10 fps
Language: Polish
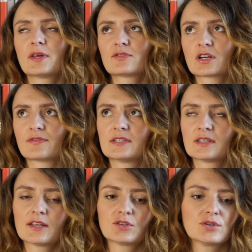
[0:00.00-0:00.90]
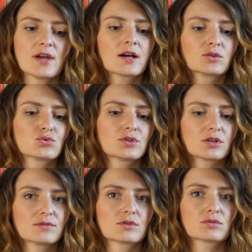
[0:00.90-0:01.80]
pierwsza kwestia to jak dużo
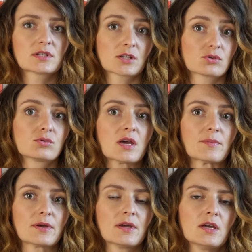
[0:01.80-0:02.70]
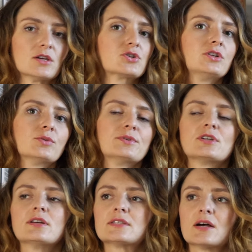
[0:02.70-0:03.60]
tego wzoru zastosujemy. Jeżeli to
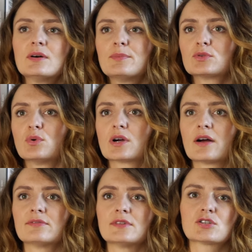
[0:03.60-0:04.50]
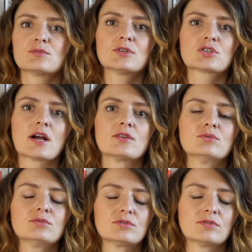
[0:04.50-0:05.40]
będzie cała podłoga w naszym
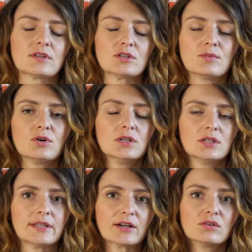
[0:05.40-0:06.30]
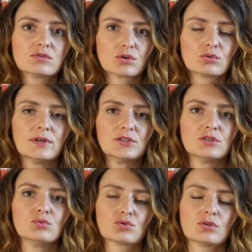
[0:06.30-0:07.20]
mieszkaniu, no to wiadomo, tego wzoru
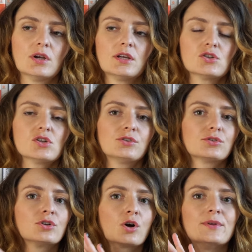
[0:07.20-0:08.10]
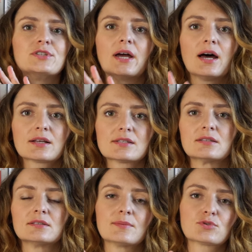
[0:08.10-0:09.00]
będzie dużo. Jeżeli to tylko będzie
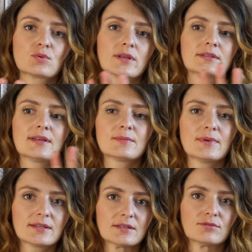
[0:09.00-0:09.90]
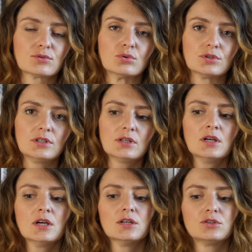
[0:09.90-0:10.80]
akcent na przykład nad blatem w kuchni,
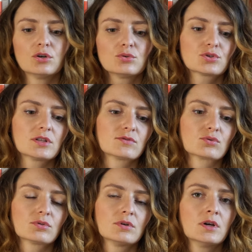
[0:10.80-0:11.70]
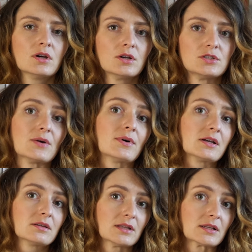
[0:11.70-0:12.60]
to już ten wzór
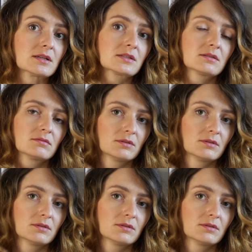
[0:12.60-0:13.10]
działa na nas